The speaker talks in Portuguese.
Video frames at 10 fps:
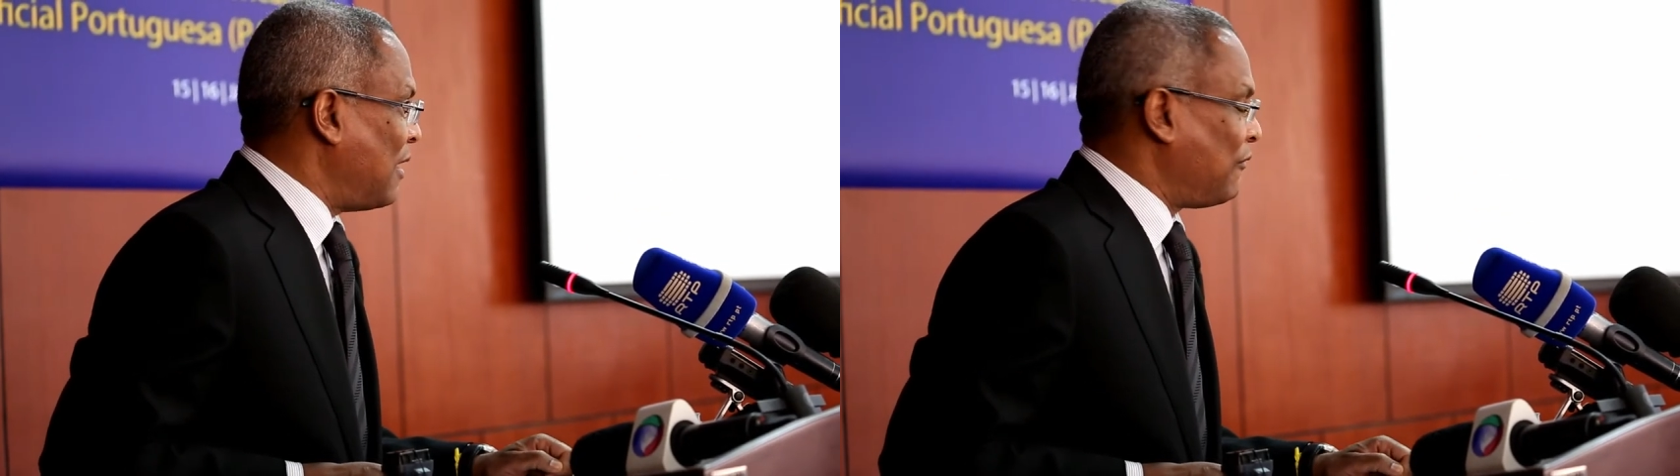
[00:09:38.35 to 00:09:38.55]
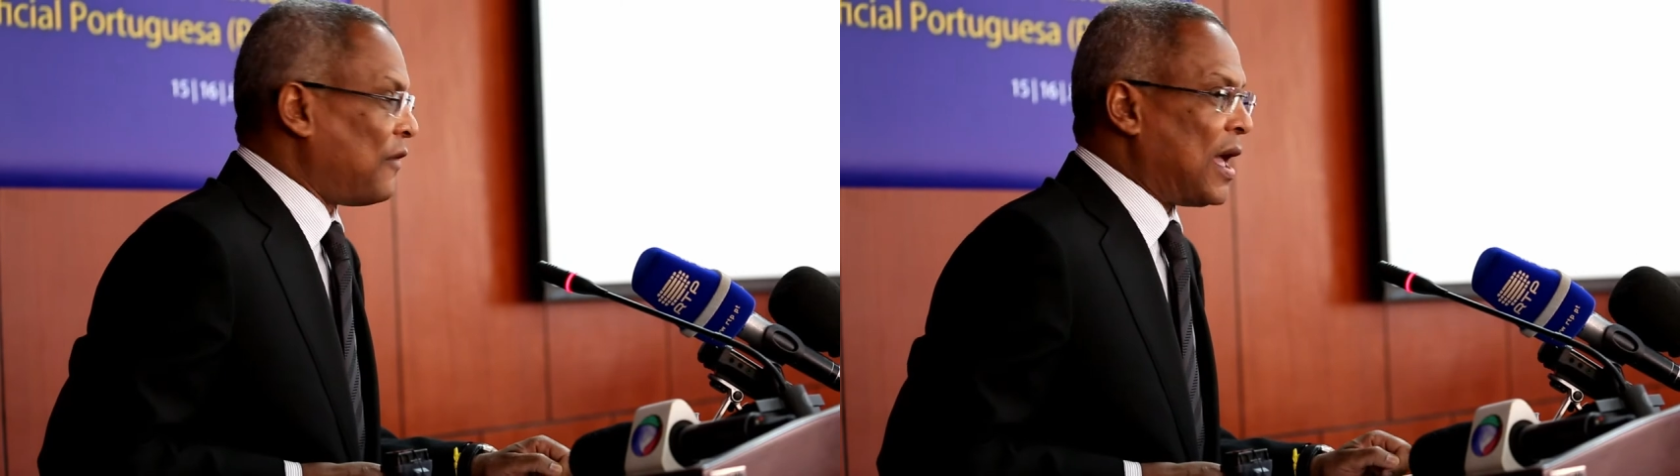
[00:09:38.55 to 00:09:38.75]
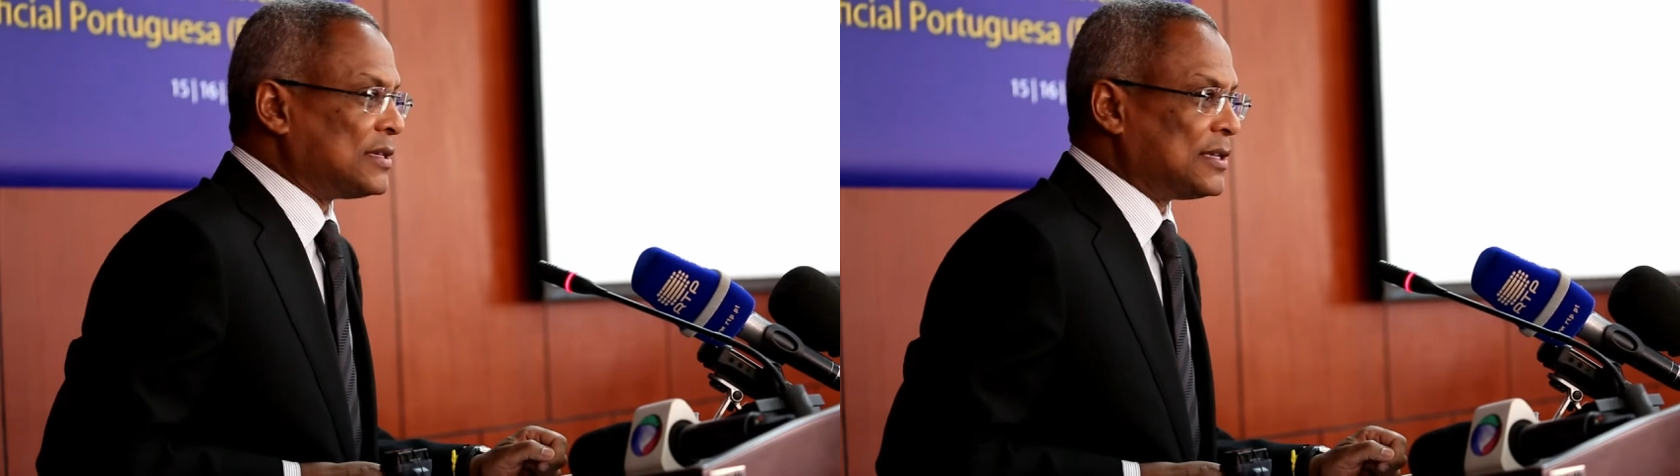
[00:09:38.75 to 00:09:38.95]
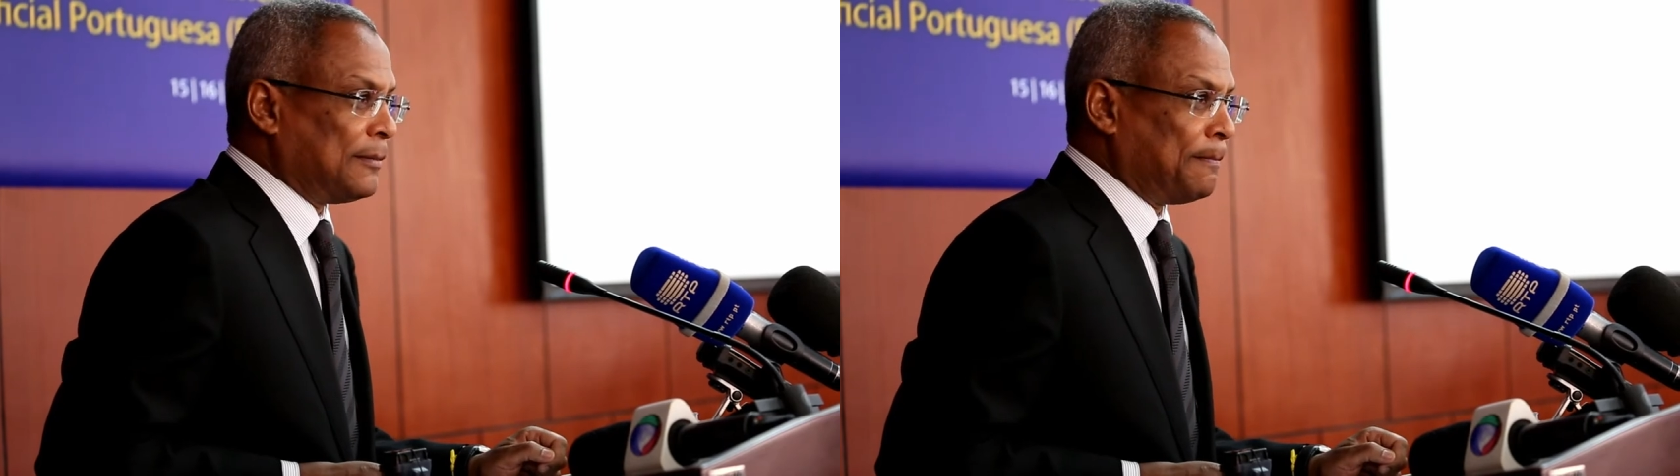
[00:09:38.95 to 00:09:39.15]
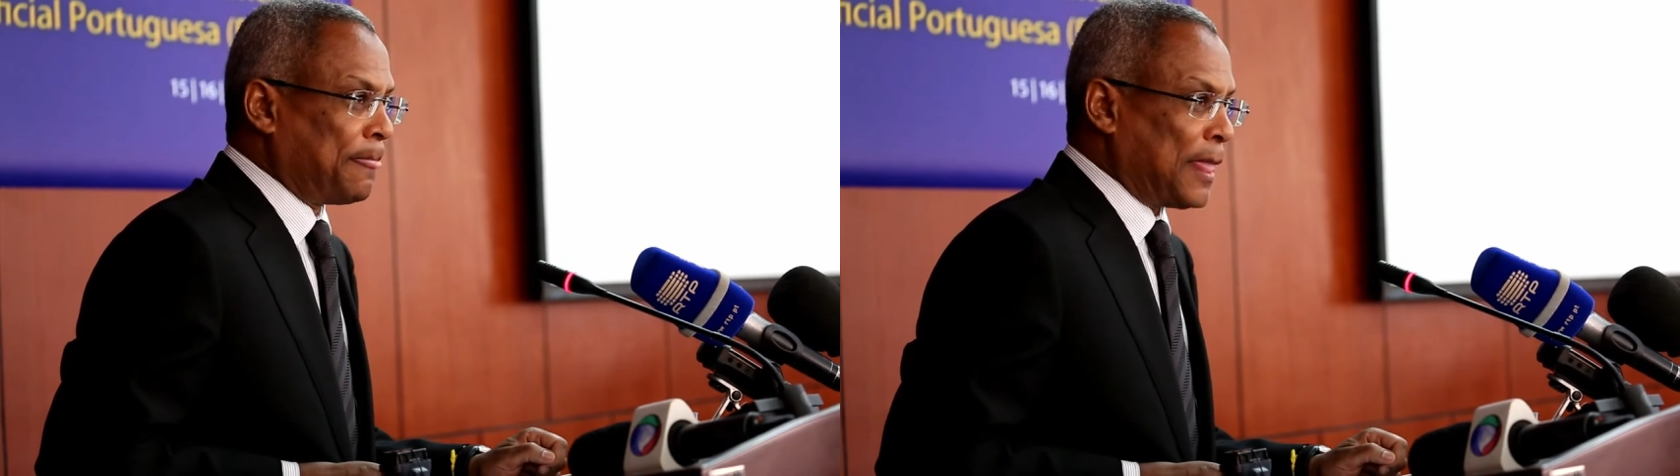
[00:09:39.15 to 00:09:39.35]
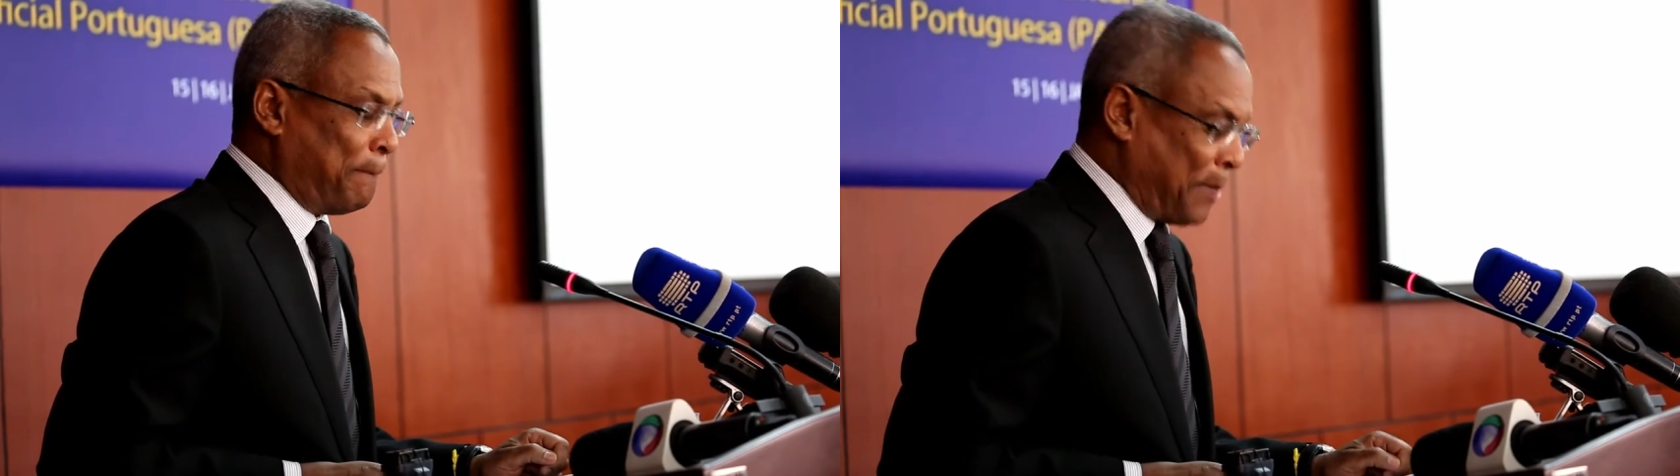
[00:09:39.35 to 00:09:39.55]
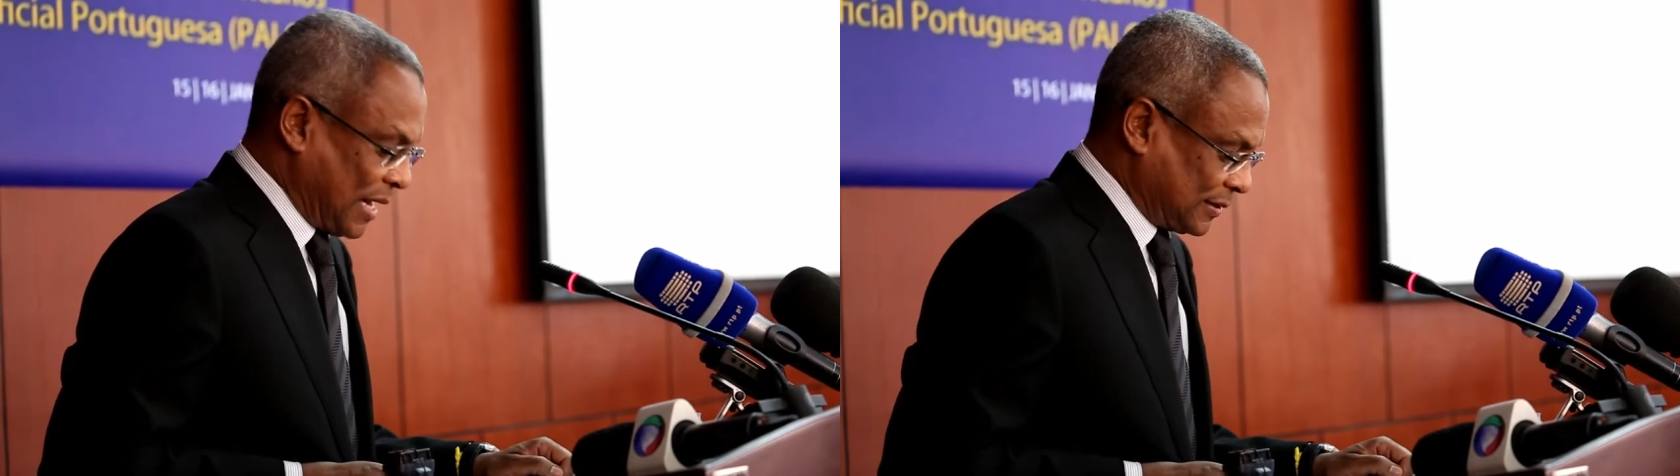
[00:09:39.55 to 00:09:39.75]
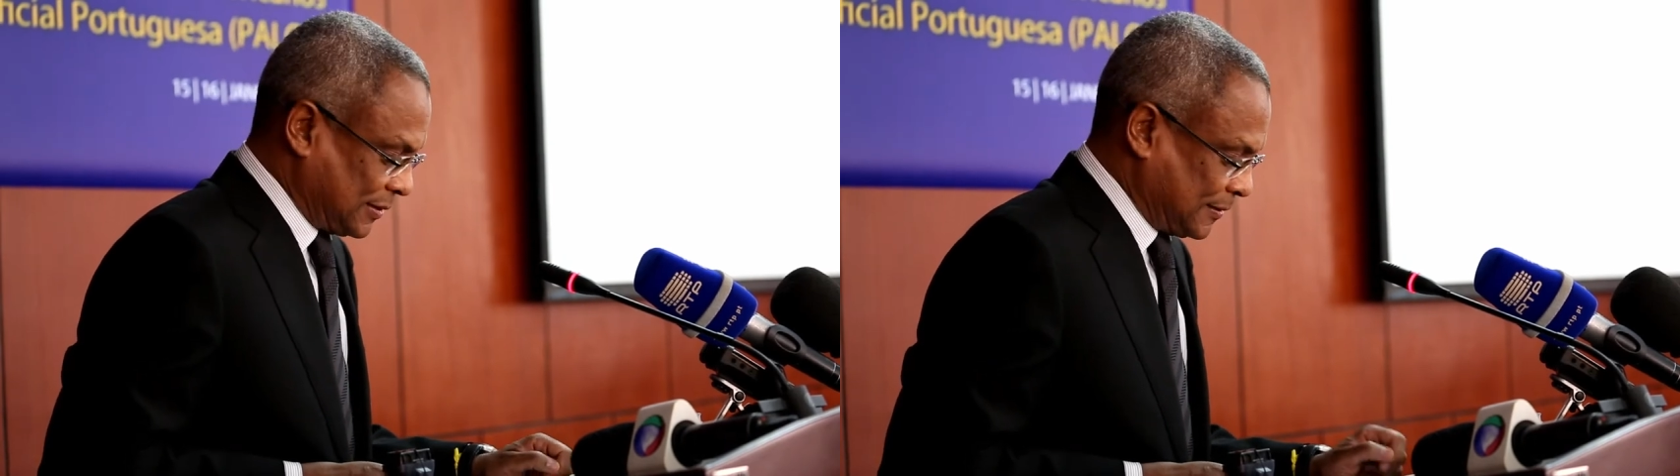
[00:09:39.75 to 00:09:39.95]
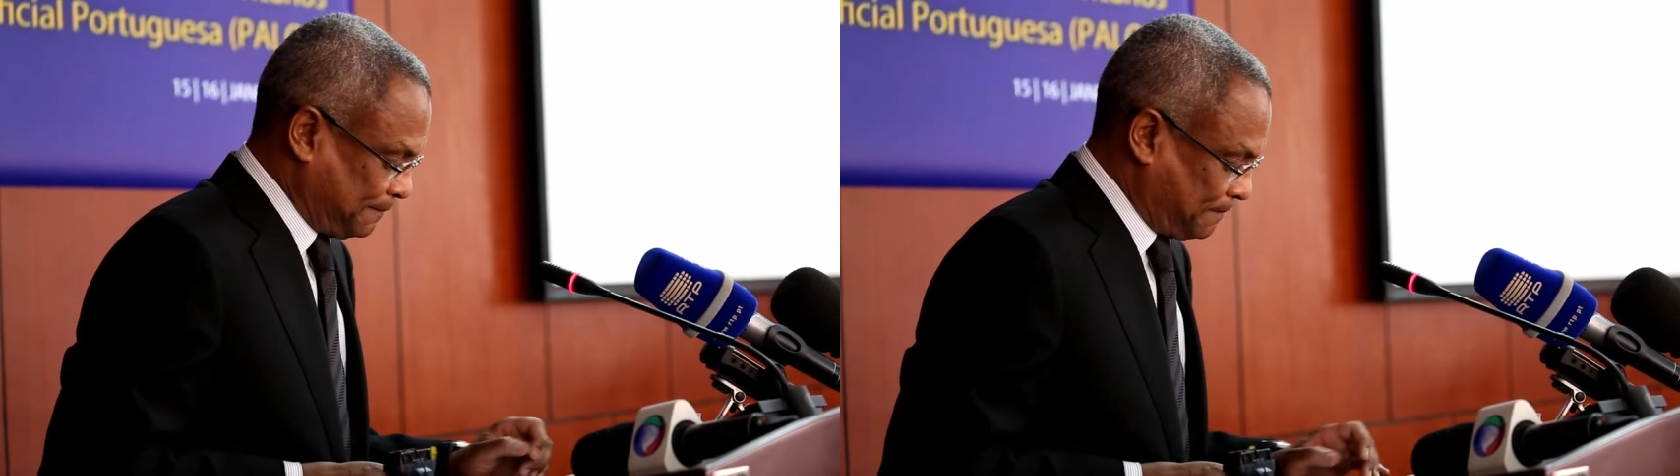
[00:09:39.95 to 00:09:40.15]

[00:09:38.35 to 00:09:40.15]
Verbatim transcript: fazem parte.